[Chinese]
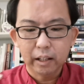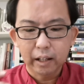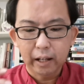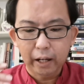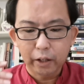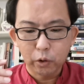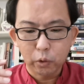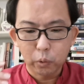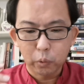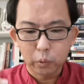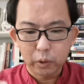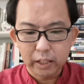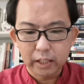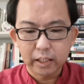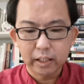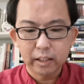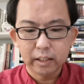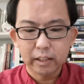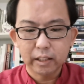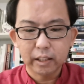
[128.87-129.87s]
还有
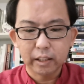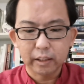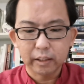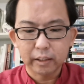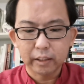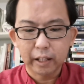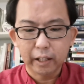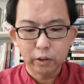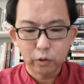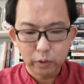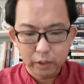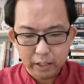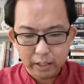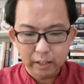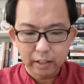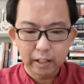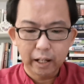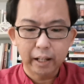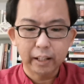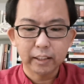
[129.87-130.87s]
你的，还有
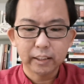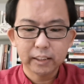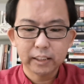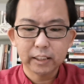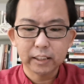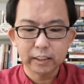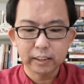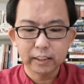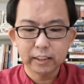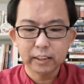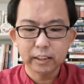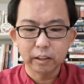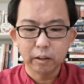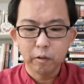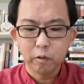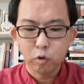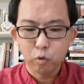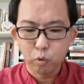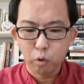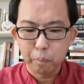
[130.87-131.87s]
你来启示
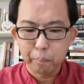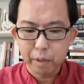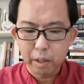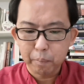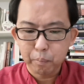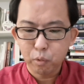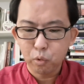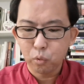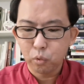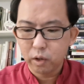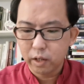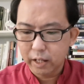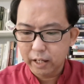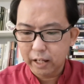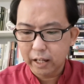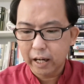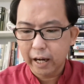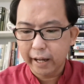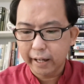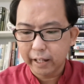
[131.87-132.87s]
我，必不
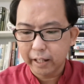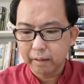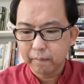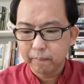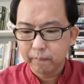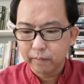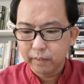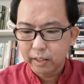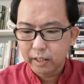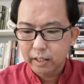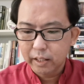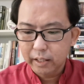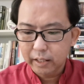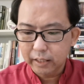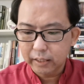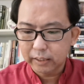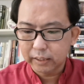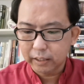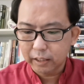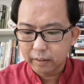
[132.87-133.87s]
离开你。”
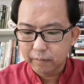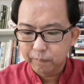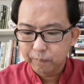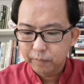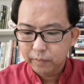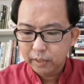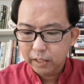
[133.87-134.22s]
因此呢，